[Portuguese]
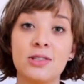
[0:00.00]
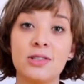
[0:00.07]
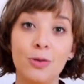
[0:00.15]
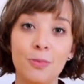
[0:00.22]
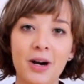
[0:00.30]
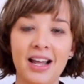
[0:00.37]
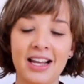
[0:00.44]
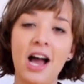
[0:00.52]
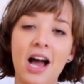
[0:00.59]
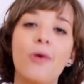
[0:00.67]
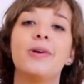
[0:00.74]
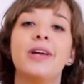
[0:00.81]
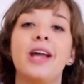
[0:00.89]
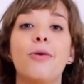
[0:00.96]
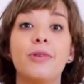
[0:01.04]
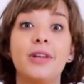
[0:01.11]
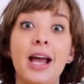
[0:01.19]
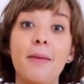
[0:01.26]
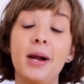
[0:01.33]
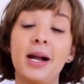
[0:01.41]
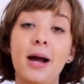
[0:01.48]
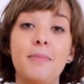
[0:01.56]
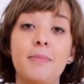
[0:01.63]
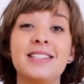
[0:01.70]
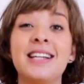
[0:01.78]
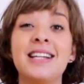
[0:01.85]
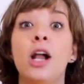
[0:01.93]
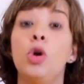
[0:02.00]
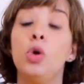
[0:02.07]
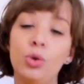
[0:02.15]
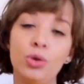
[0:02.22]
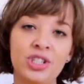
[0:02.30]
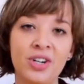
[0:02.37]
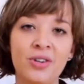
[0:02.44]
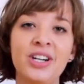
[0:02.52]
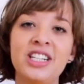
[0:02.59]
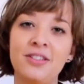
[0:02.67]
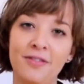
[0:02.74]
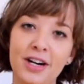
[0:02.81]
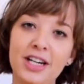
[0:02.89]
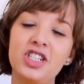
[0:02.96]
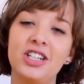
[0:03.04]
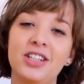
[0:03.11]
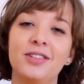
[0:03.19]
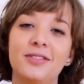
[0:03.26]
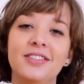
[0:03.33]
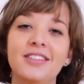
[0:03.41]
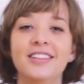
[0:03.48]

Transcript: super legal que é um quebra-cabeça lúdico e divertido.